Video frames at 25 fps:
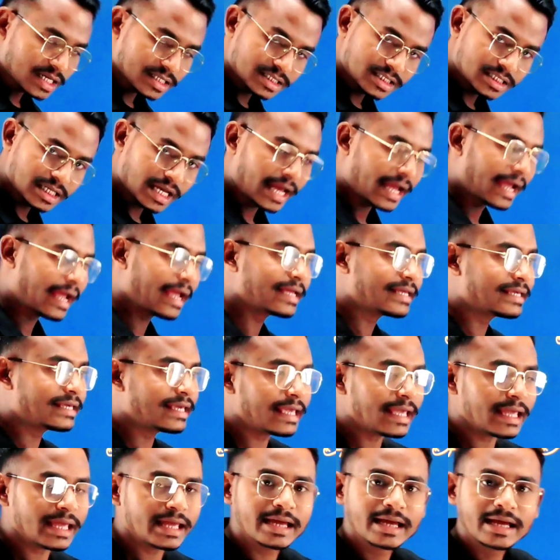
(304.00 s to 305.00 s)
अच्छा है
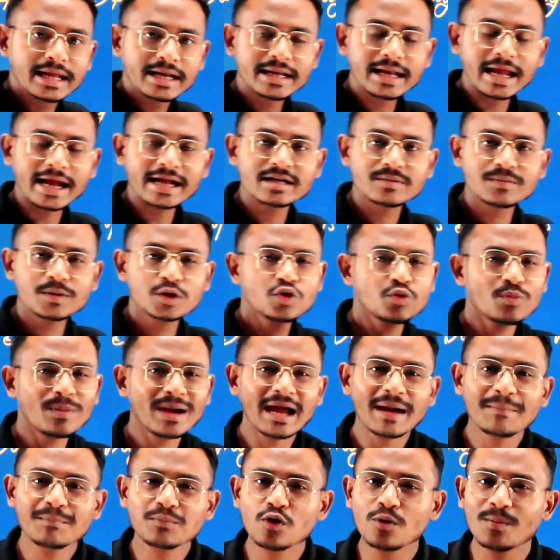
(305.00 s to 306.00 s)
कि नाइट में तो
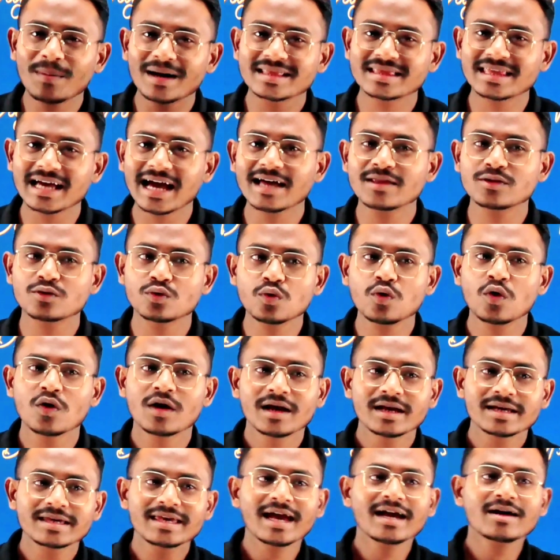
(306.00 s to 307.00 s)
मैं आपको बता दूं
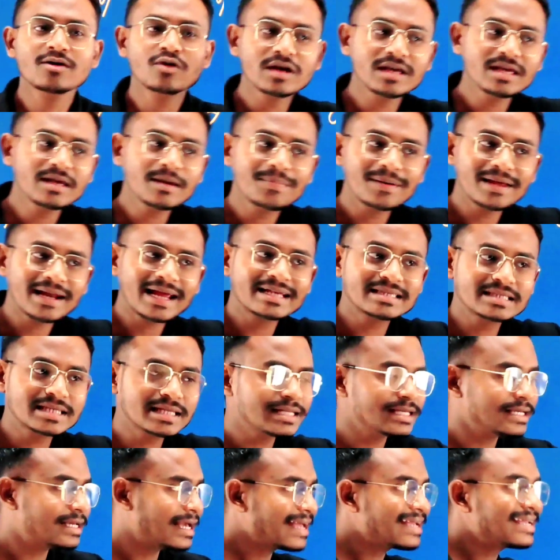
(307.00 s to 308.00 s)
क्या कहीं पर ऐसा
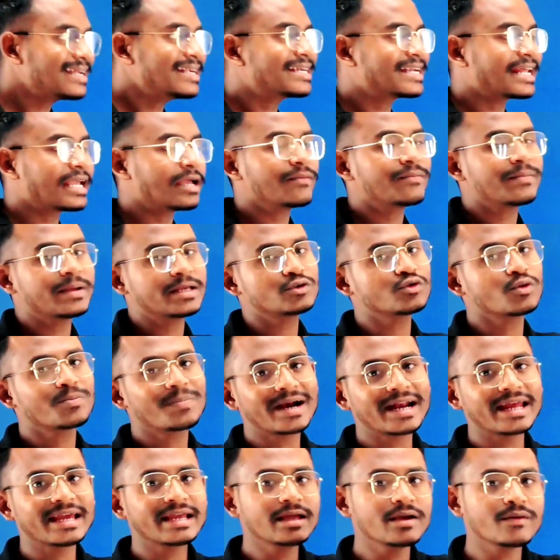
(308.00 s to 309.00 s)
लिखा है कि डे में जो
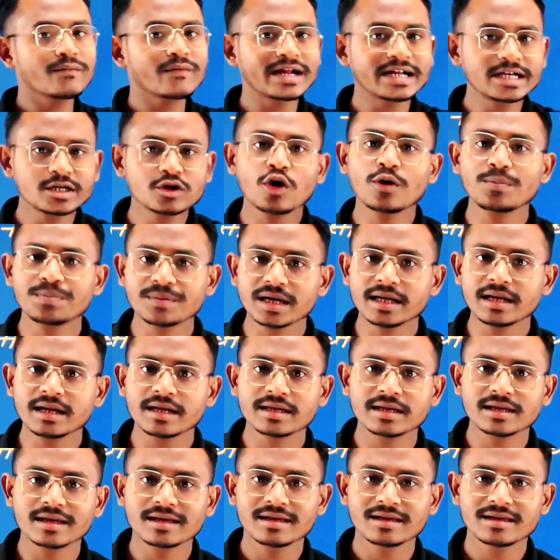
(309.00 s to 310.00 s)
पढ़ेंगे वही टॉप
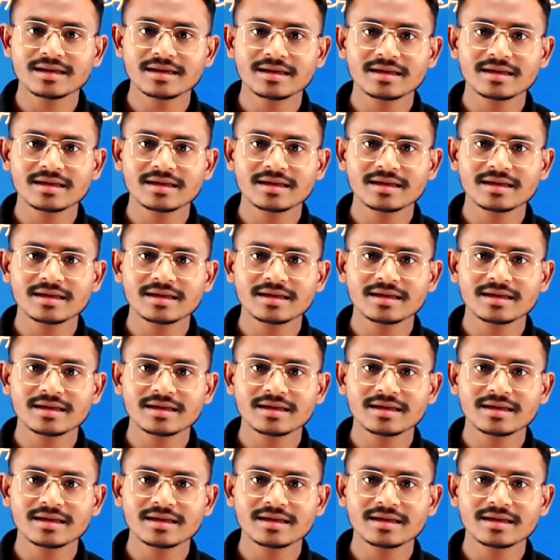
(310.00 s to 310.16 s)
करेंगे